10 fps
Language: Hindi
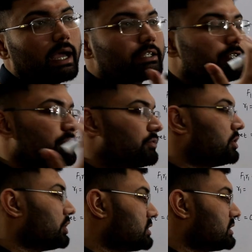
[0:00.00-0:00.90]
एक्सिस ऑफ
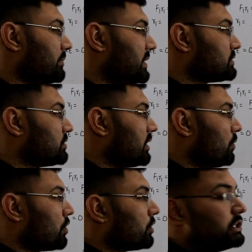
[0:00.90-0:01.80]
रोटेशन से पास होगा
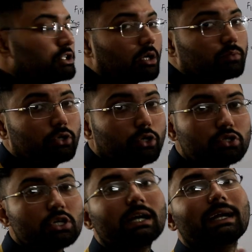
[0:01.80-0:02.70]
वो कोई टॉर्क प्रोड्यूस